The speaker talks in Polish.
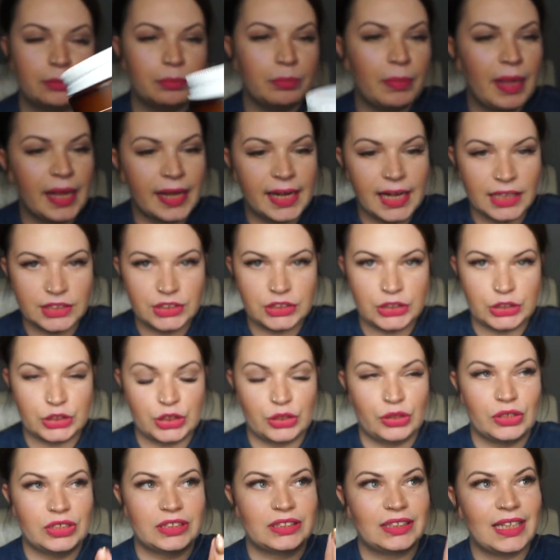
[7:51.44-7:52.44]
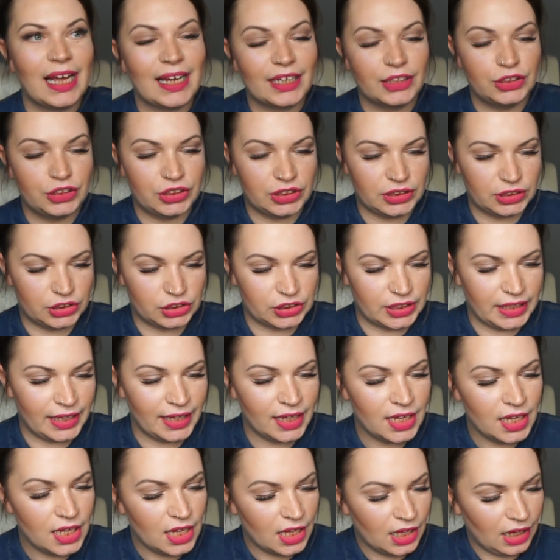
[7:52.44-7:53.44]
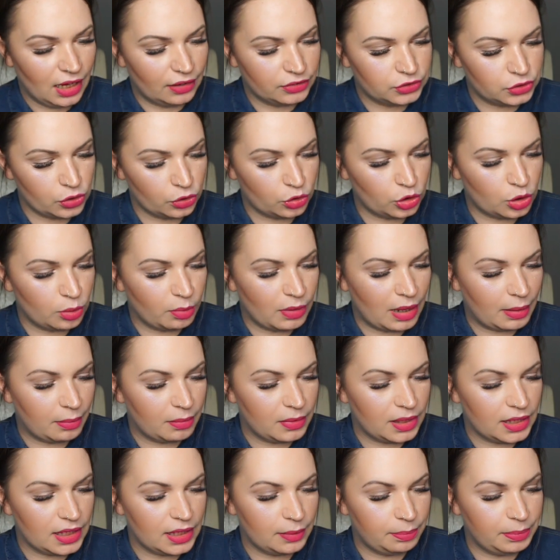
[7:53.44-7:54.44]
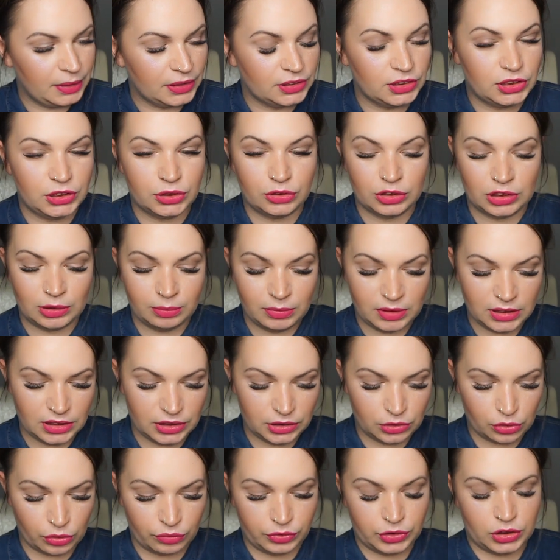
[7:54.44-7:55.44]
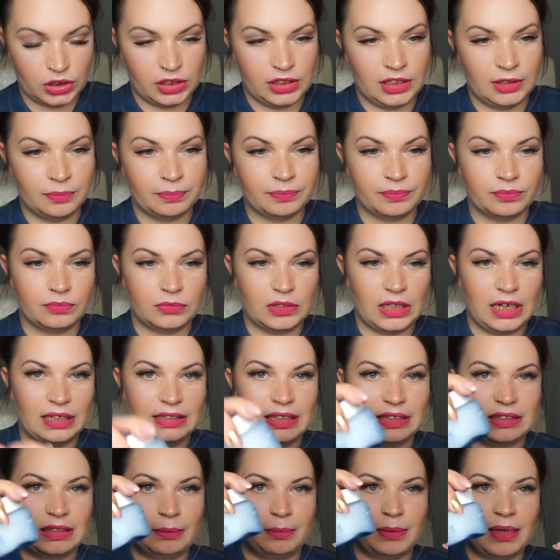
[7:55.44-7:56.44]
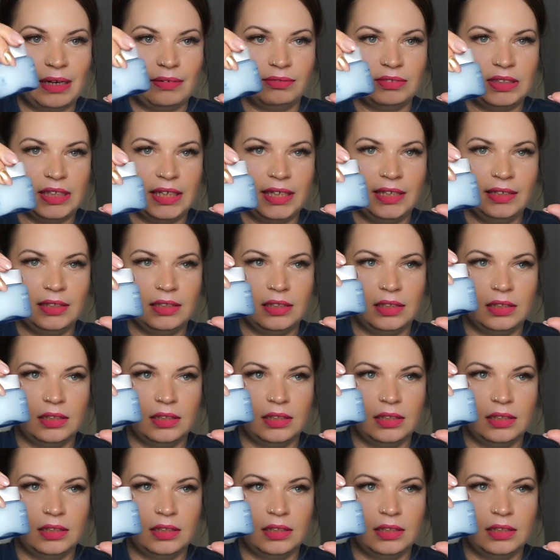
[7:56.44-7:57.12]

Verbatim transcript: mega ciężkie, to jest tak ciężkie, a w środku mamy 50 ml, czyli, a tak naprawdę